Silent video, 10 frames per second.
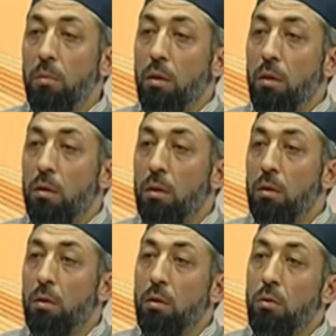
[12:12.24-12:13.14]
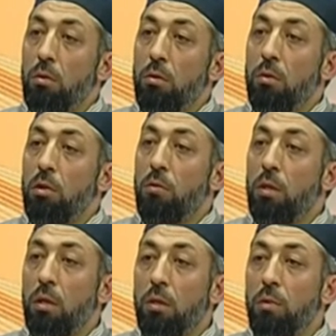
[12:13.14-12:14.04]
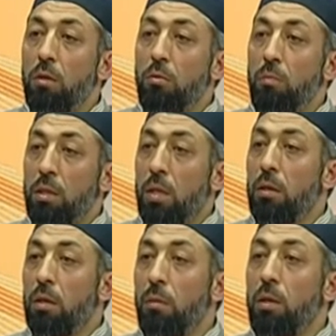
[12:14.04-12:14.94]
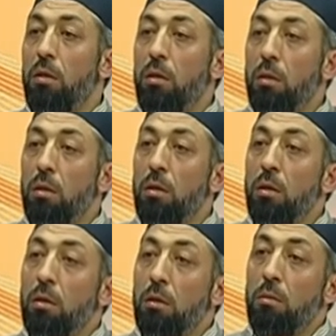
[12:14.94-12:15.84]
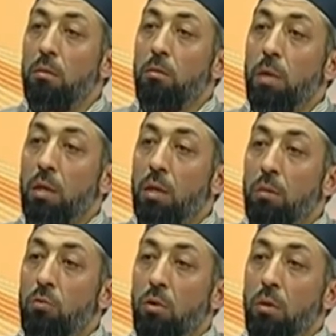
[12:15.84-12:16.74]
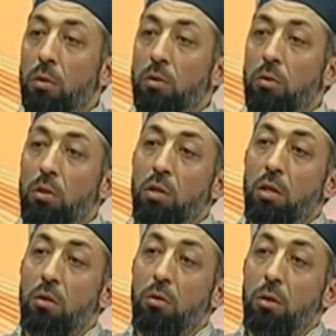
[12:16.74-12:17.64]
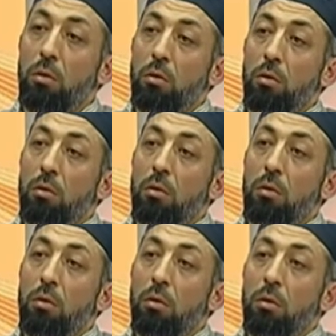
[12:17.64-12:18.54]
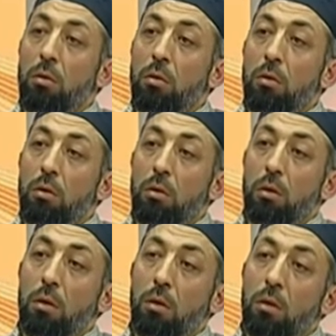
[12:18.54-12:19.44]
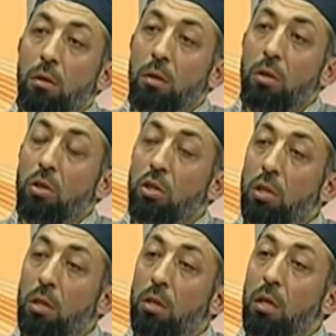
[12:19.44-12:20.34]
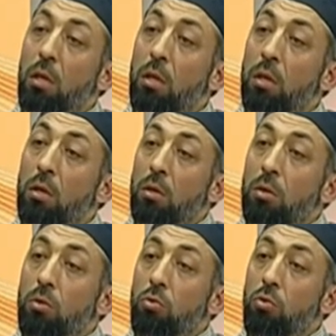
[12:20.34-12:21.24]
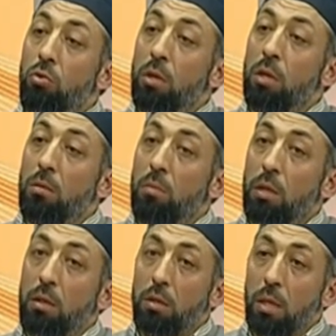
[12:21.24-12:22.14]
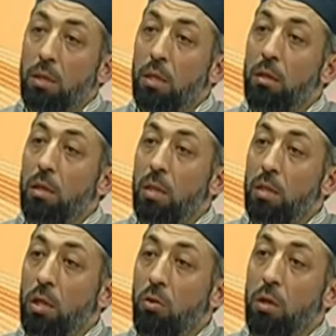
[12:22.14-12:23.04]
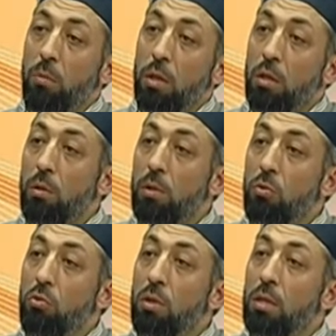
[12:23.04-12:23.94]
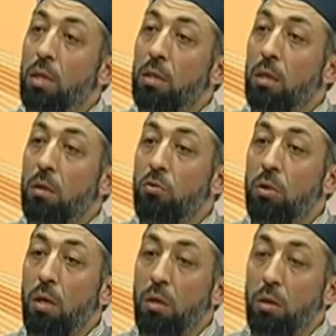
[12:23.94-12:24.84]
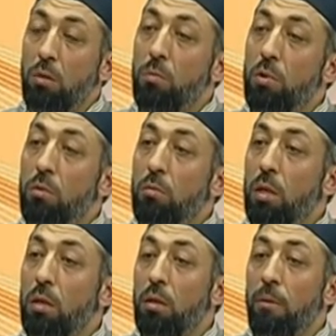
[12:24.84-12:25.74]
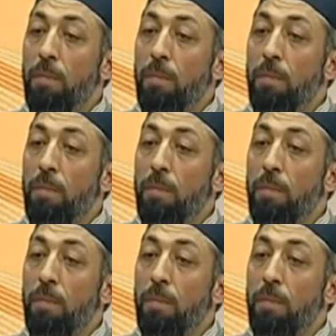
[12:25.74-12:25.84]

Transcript: yani? İşveren hekimi de baskı altında demek ki ki hı hı. E, bana yardımcı olamadığını söylüyor. Dışarıya yönlendiriyor. Evet. Yani, yani orada iş yeri hekiminden iş yerinde, yüzde belki 80 diyeyim hani sayı olarak belki cevap şey yapmaz ama yüzde 80, yüzde 70 belki